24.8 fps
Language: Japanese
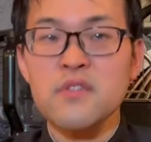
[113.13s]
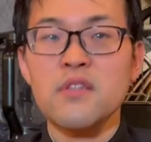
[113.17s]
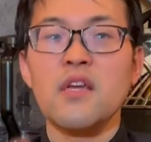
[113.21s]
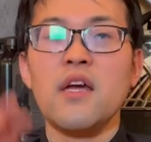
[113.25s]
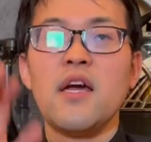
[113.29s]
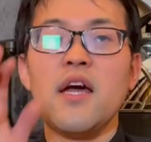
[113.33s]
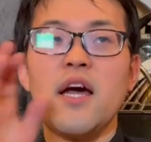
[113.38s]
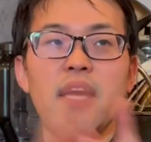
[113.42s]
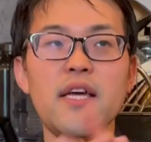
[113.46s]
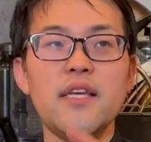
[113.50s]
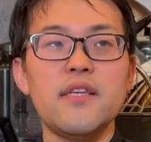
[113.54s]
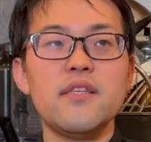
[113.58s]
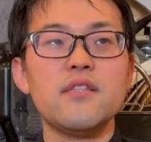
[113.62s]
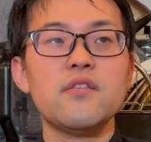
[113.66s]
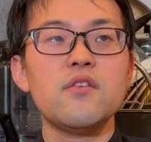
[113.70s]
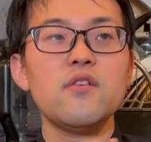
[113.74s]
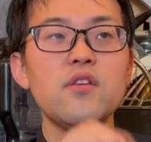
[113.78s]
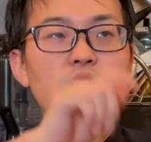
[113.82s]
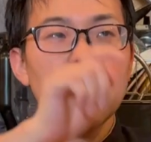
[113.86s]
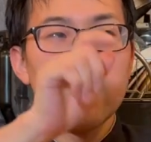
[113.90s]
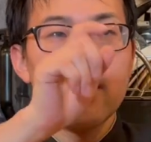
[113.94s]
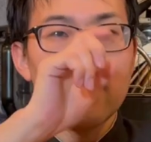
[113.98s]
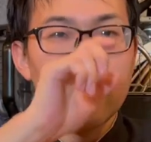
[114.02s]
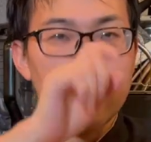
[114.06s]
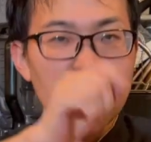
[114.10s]
はいそれ
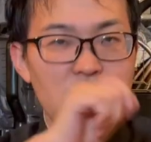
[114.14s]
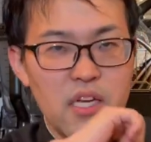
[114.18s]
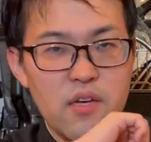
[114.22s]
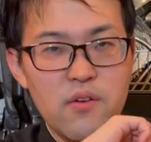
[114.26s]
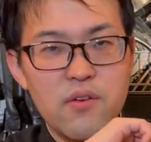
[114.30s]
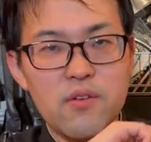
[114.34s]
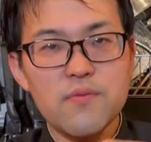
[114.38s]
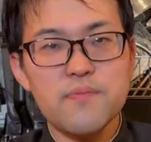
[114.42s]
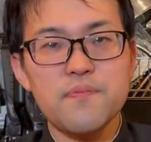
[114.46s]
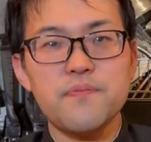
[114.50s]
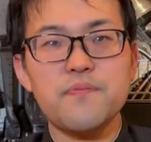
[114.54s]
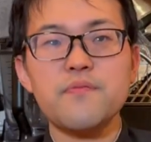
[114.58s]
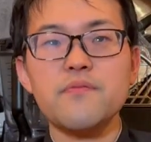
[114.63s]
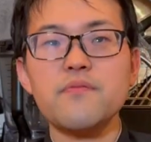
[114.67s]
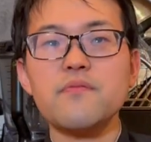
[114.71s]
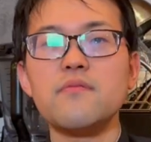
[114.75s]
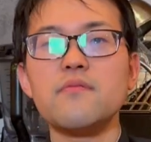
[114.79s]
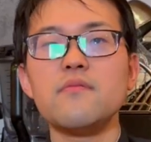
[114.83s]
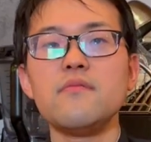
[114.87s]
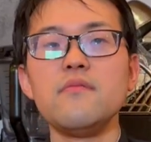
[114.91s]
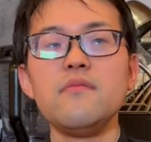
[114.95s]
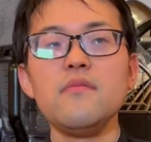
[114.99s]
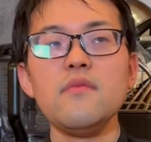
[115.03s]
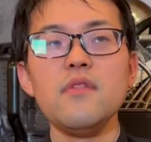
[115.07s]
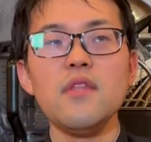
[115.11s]
でリーフ
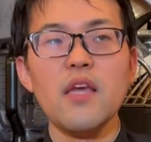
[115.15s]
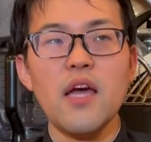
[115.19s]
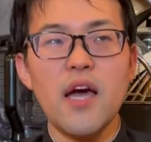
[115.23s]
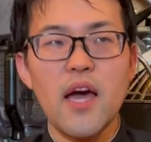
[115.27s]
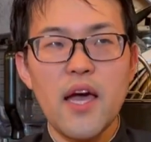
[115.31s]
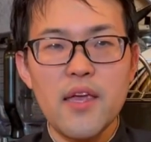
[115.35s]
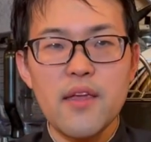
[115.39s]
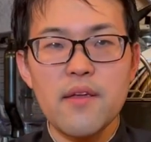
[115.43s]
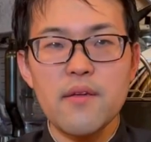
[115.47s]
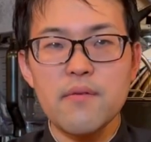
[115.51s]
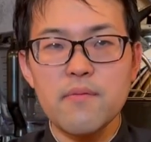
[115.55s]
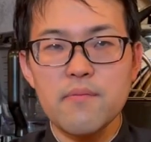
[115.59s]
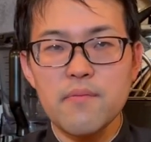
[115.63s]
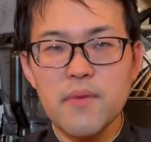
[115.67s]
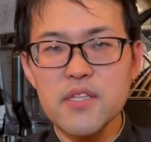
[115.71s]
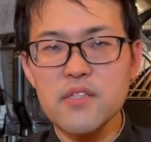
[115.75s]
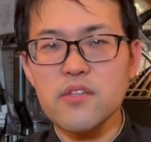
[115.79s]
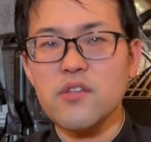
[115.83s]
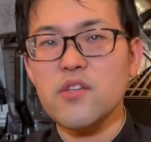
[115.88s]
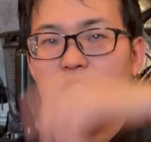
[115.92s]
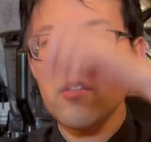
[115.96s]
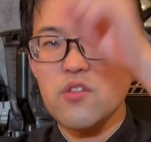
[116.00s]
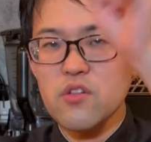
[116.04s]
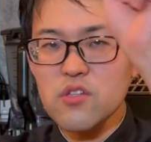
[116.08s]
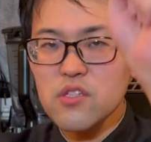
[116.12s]
はいまず
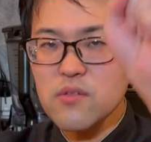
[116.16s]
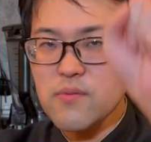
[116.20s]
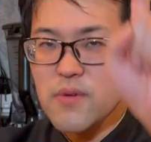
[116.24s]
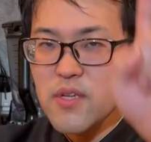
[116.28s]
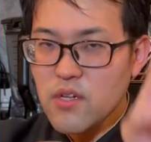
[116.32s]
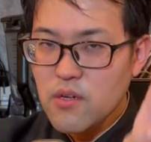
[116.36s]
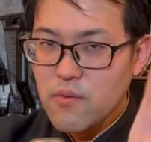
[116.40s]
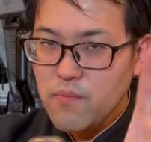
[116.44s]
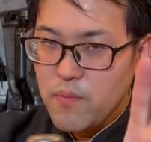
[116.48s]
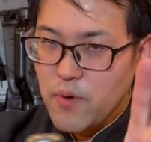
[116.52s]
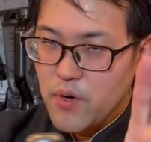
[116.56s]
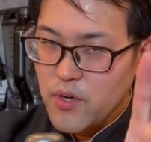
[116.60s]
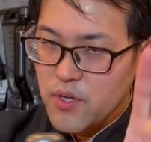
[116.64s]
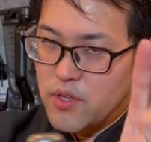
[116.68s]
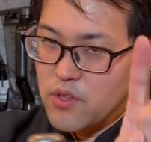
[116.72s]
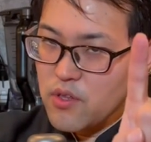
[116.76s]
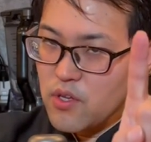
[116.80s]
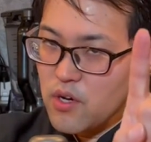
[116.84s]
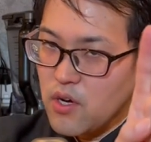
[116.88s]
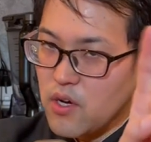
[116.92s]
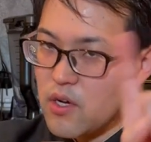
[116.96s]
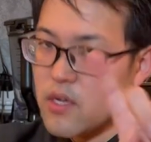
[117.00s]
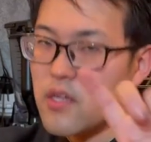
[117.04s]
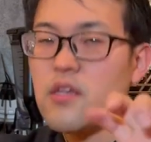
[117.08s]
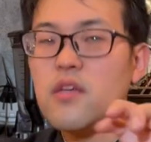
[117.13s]
1つ目の
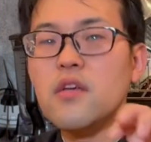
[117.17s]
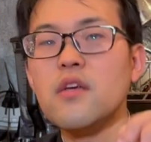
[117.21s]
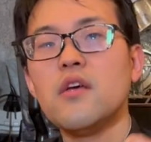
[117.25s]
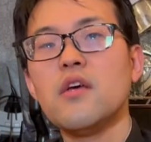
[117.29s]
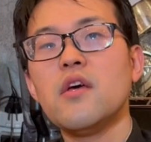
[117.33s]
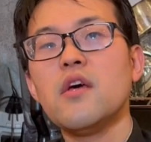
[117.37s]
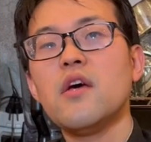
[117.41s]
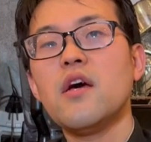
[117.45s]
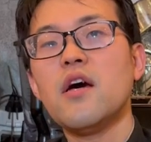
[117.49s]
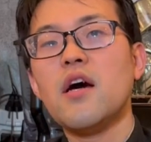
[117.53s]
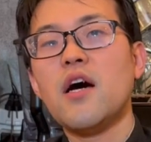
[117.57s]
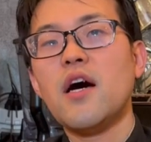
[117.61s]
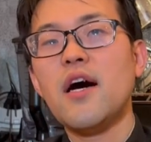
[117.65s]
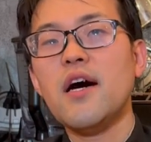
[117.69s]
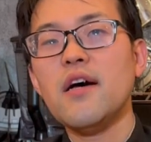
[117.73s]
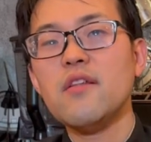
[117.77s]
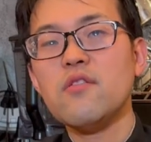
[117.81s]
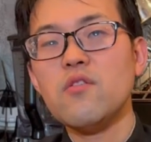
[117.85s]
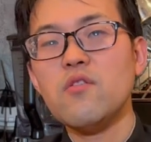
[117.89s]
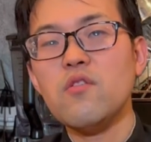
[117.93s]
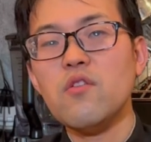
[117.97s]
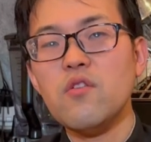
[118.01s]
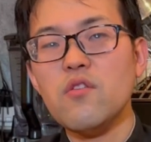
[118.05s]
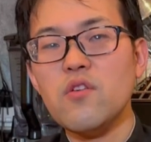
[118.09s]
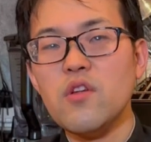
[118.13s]
ポイント
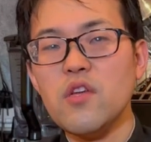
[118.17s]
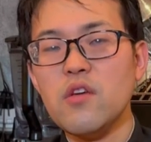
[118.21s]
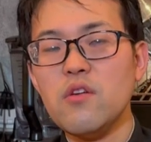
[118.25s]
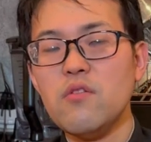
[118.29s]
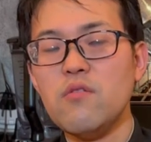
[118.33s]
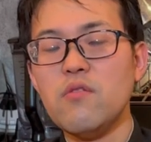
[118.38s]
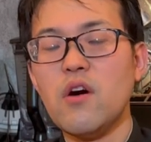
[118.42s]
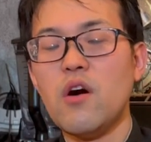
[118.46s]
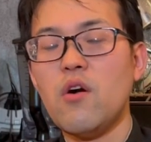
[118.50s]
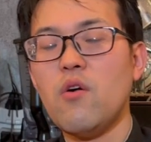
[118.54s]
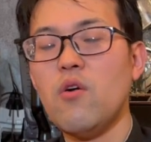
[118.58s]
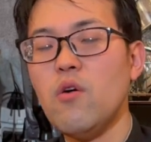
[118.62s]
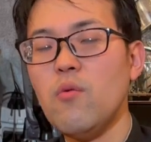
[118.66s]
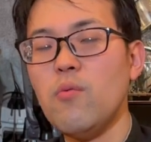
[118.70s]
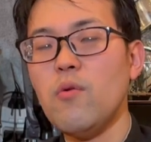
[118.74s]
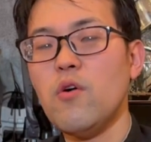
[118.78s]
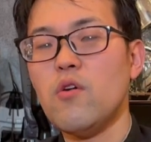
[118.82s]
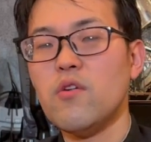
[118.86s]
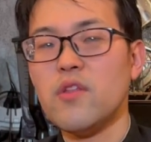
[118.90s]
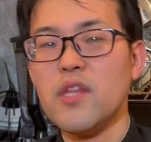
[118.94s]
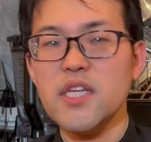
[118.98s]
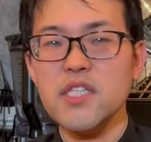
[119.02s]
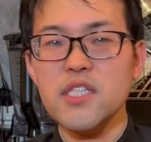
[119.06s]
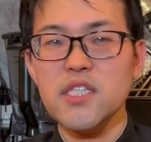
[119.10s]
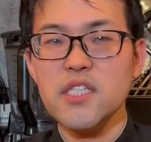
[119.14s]
ハートとリーフはほぼ
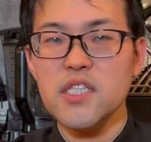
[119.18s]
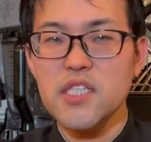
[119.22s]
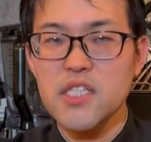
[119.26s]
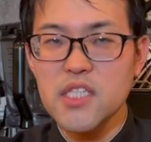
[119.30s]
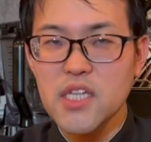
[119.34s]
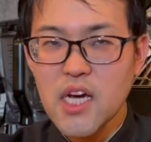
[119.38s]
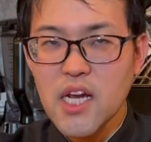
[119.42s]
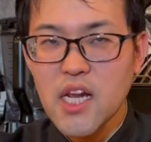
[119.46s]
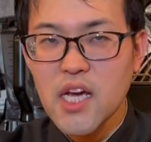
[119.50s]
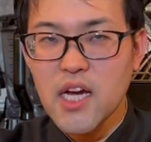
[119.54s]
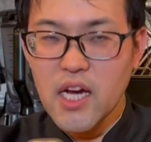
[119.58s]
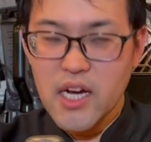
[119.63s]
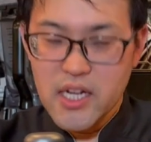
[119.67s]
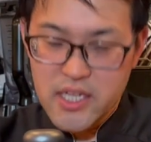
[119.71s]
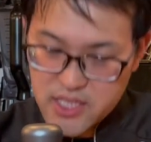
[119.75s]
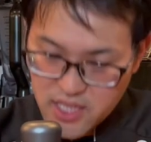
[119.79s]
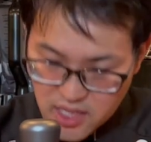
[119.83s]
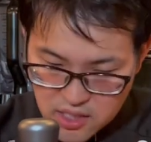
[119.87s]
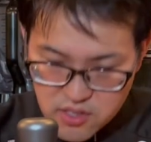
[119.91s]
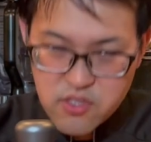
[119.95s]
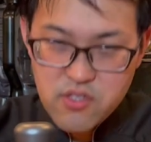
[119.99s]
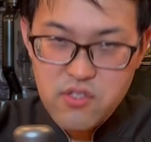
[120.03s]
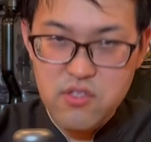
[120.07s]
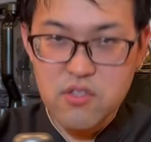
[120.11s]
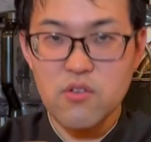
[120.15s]
同じ位置から書き出
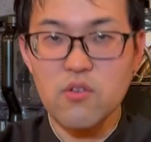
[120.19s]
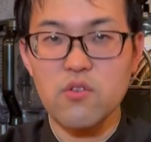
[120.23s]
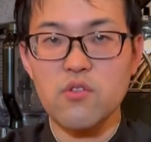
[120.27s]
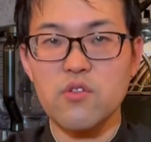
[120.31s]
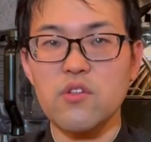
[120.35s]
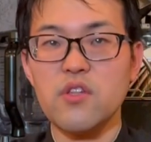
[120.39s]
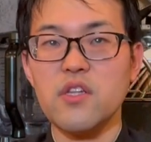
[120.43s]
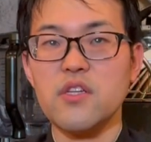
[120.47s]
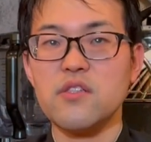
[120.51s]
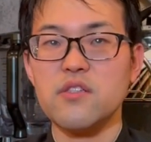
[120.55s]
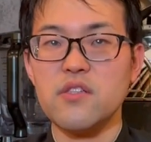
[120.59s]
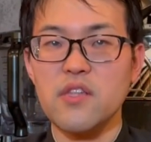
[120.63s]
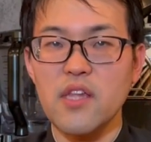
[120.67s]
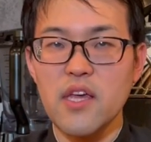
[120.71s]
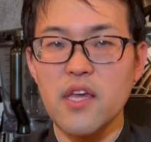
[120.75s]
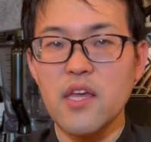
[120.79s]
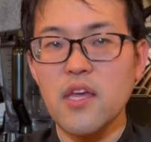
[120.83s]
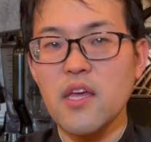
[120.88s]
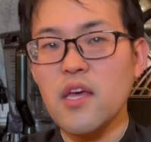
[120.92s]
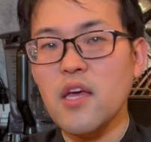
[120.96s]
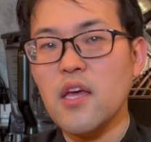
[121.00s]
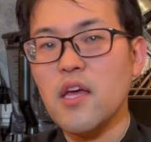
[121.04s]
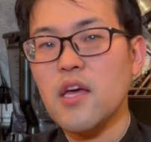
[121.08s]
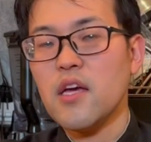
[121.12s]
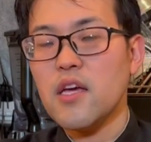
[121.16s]
すっていうことですね
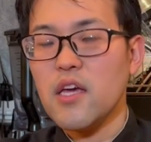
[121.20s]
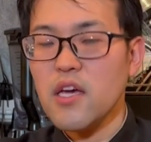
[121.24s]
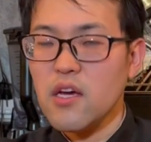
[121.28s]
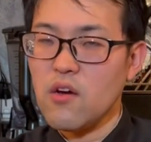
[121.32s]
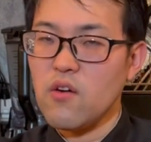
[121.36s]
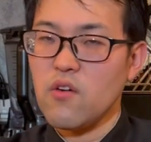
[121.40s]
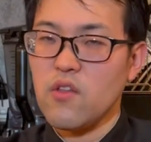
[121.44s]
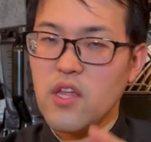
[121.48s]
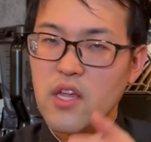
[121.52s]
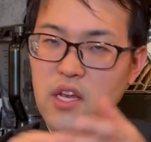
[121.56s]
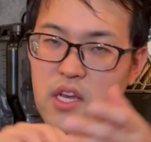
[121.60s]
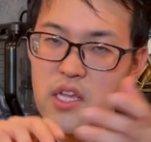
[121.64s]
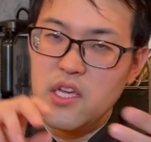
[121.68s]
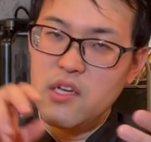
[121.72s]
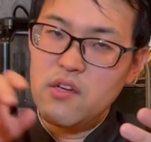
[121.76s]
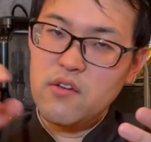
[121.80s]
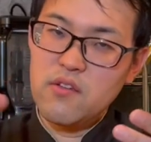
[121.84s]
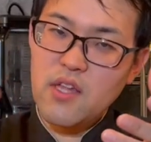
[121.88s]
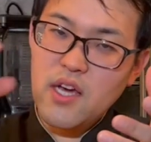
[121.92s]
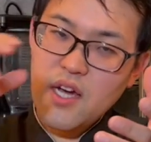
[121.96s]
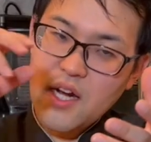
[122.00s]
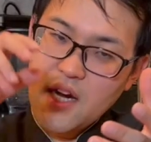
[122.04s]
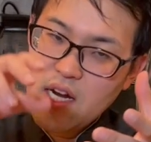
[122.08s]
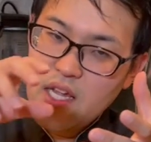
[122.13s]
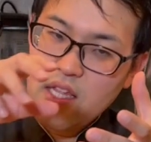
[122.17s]
結構ねリーフ
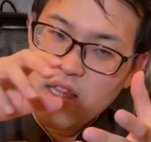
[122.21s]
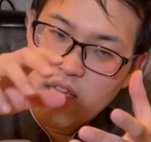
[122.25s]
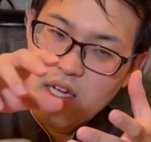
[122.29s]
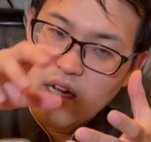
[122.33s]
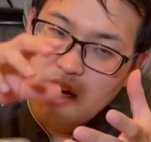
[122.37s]
だからって